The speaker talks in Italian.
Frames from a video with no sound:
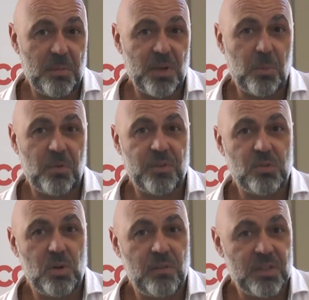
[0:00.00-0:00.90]
amico
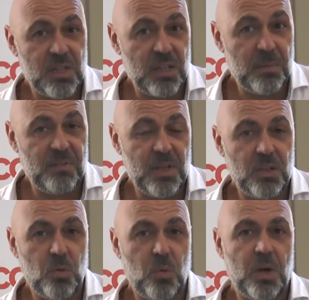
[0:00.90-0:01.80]
professore all'Università di Pavia,
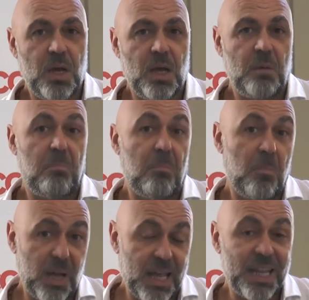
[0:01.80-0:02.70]
di un eh,
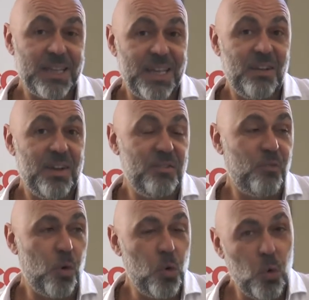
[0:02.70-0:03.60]
grande eh,
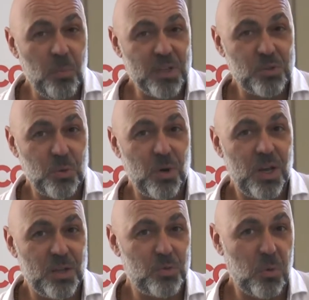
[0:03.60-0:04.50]
volume
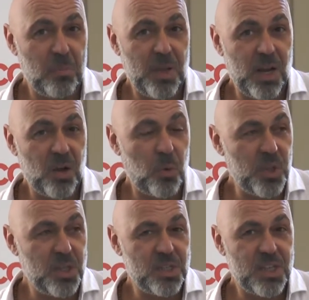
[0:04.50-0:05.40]
sul, sul Milan,
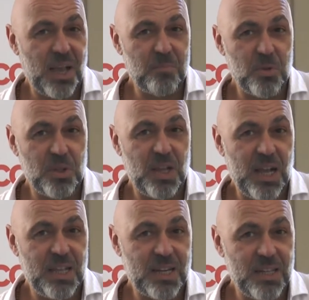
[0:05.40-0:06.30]
quindi scambio dei
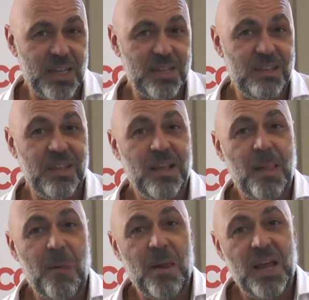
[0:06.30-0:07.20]
gagliardetti
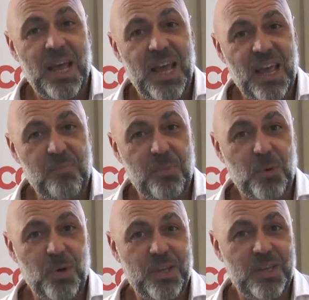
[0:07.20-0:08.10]
e
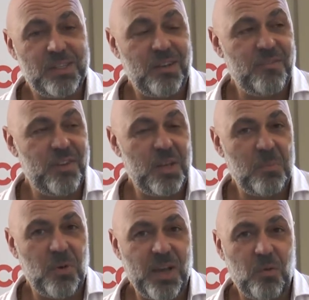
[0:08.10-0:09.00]
poi San
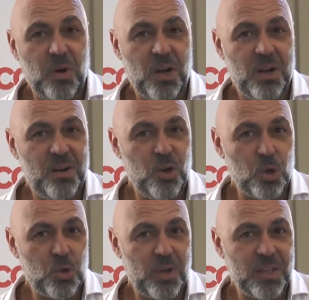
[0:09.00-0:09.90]
Filippo che è un eh,
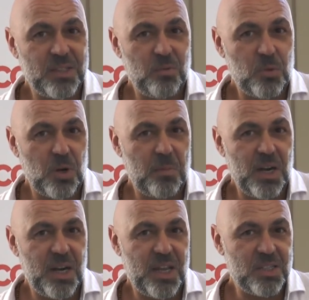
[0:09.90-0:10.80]
noto cantautore
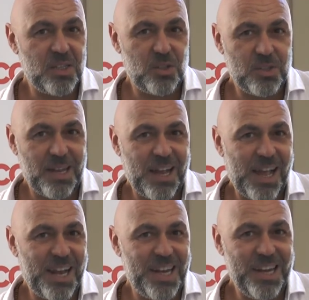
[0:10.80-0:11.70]
milanese, ci
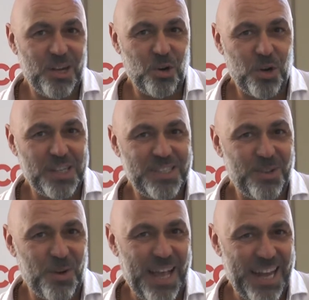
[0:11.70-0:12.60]
sarà l'inno
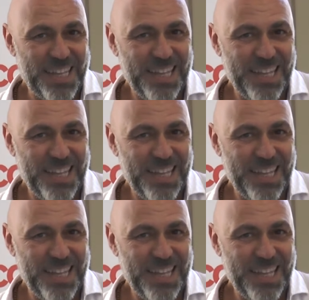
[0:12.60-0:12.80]
nazionale